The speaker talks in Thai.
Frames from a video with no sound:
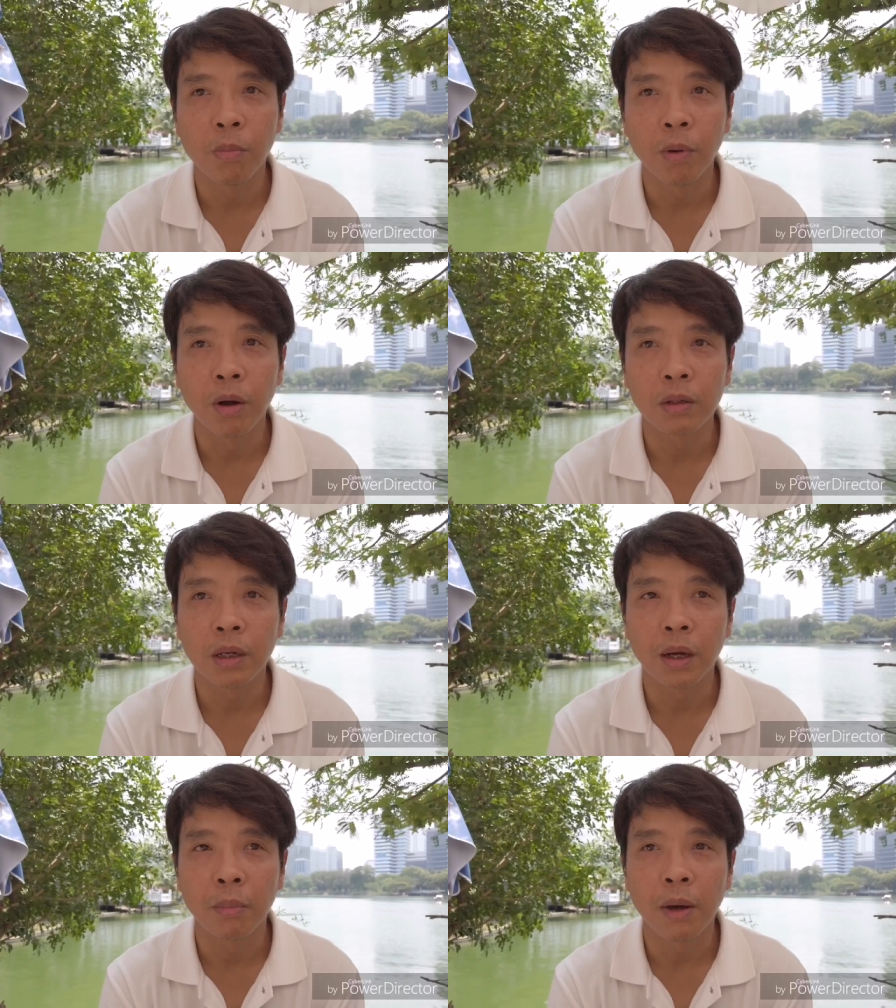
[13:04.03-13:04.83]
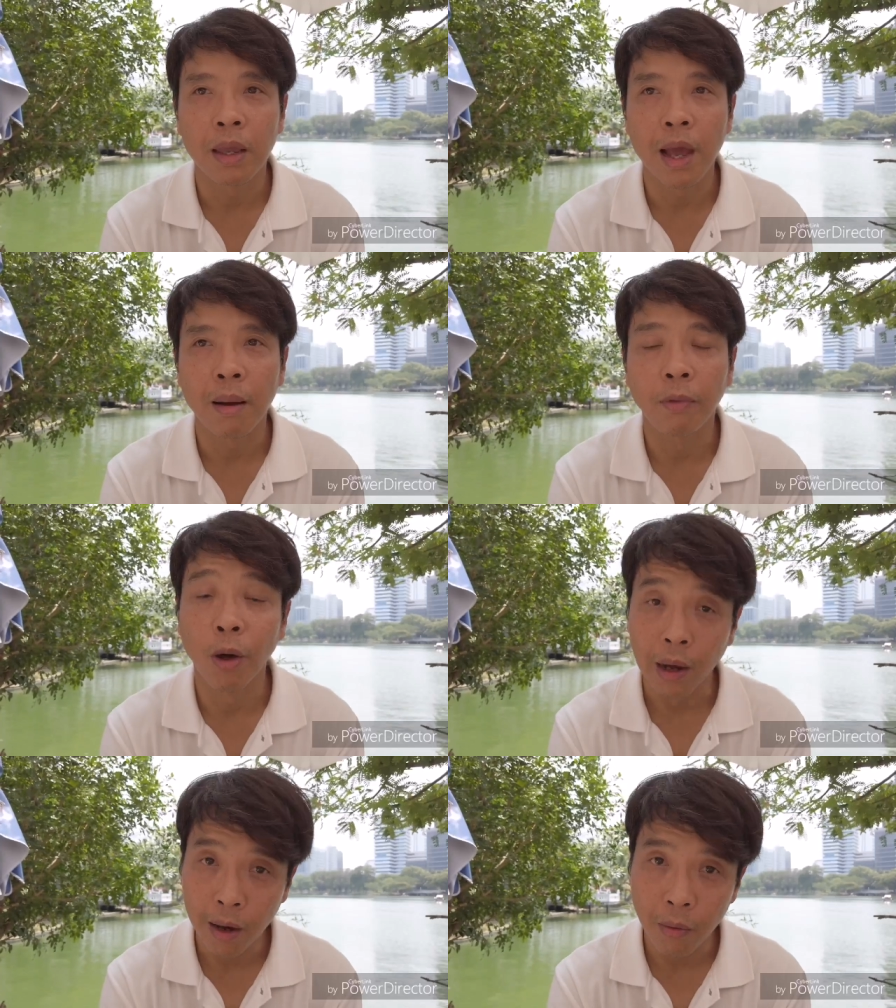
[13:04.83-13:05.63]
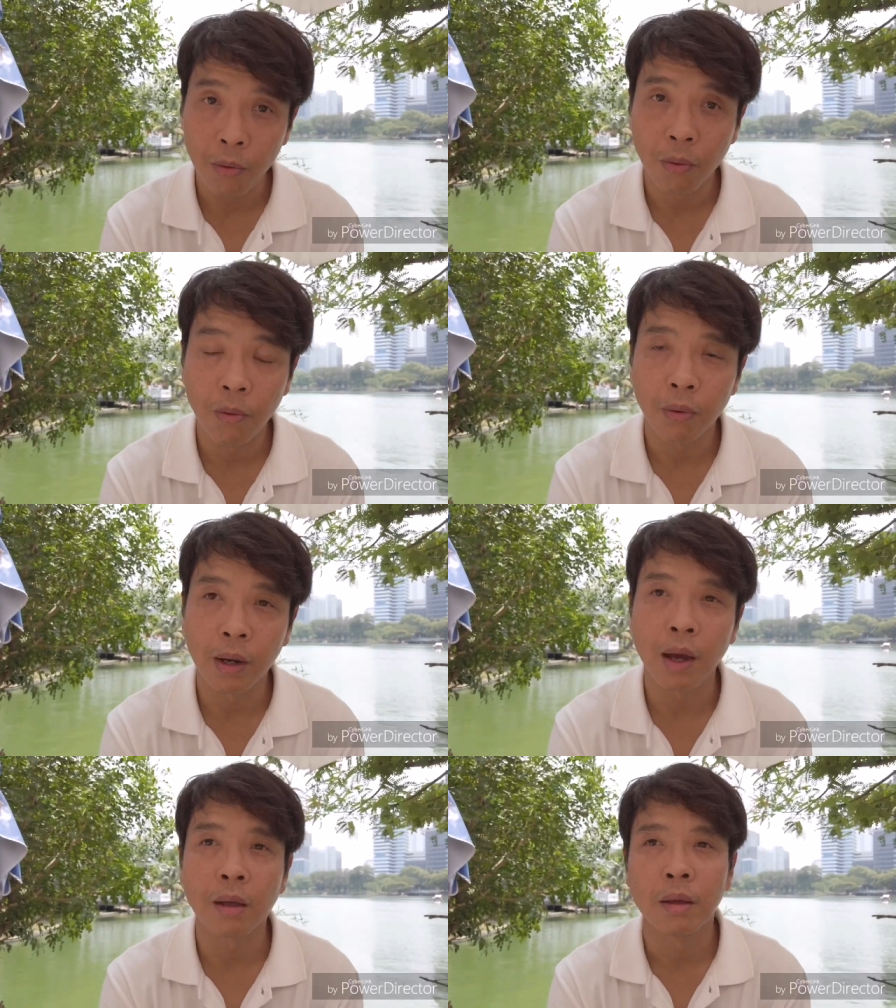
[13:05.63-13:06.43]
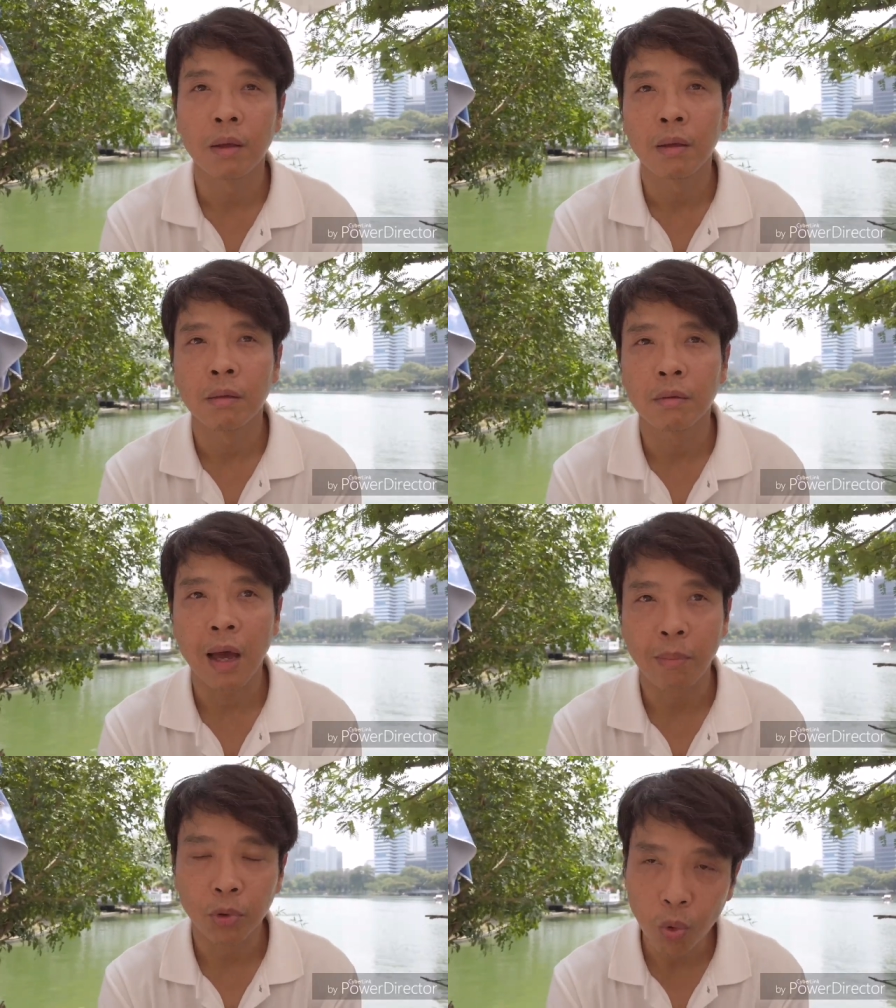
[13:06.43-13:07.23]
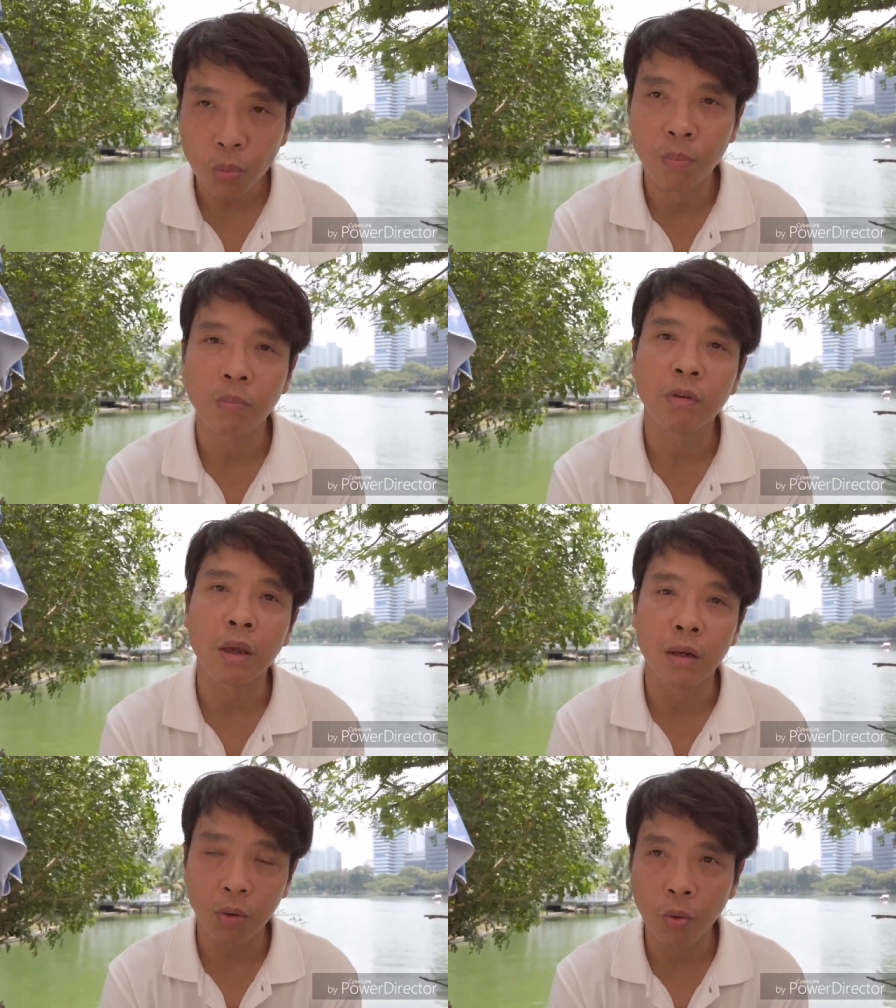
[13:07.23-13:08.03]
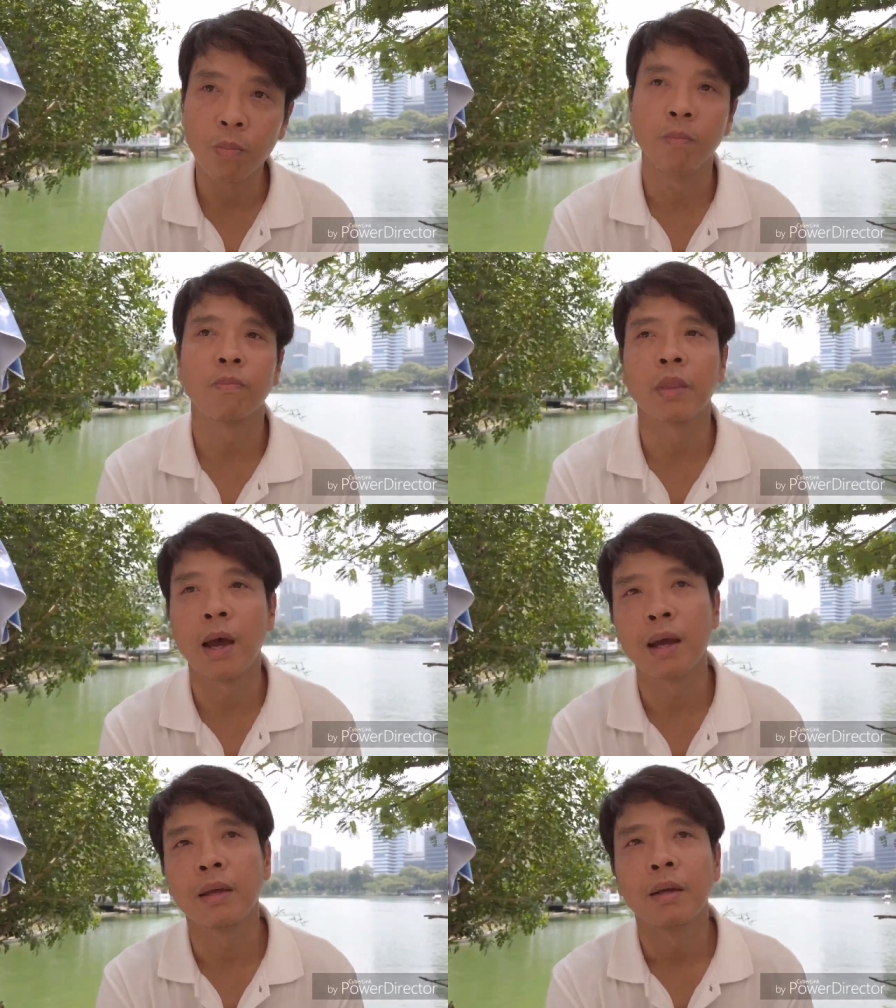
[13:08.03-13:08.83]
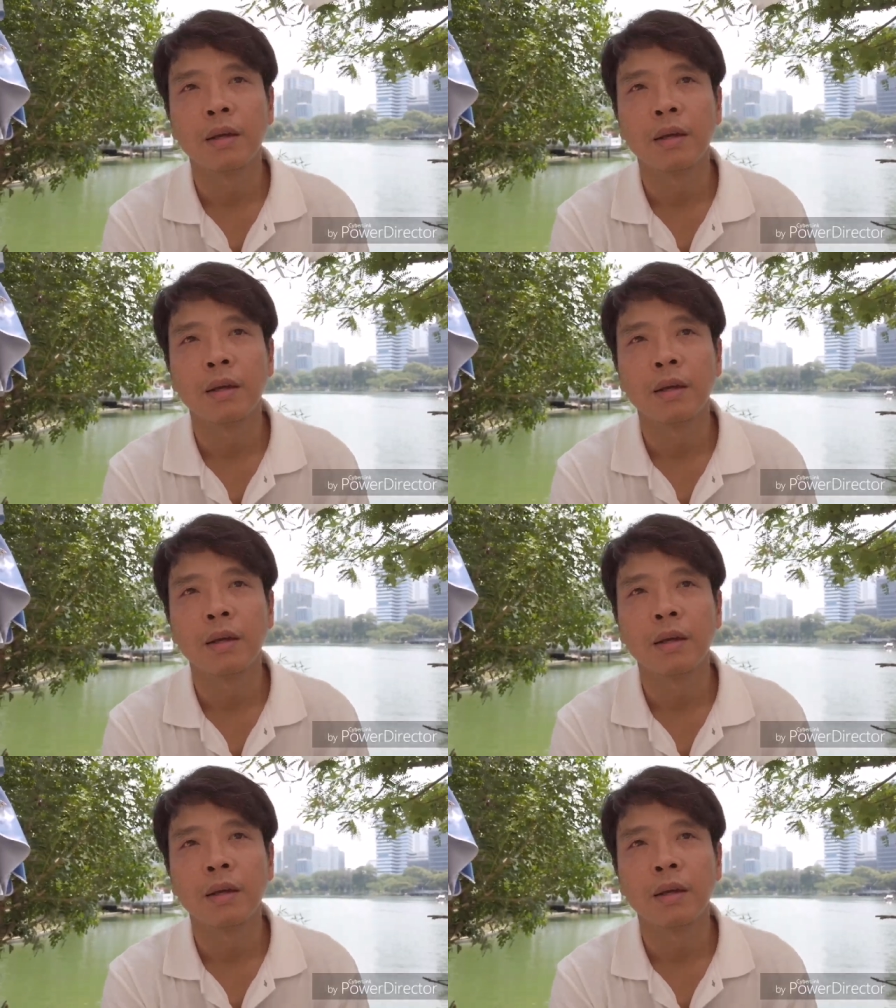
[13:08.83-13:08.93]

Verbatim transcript: วผมก็จะพยายามนอนเร็วนะสามทุ่มสี่ทุ่มนะ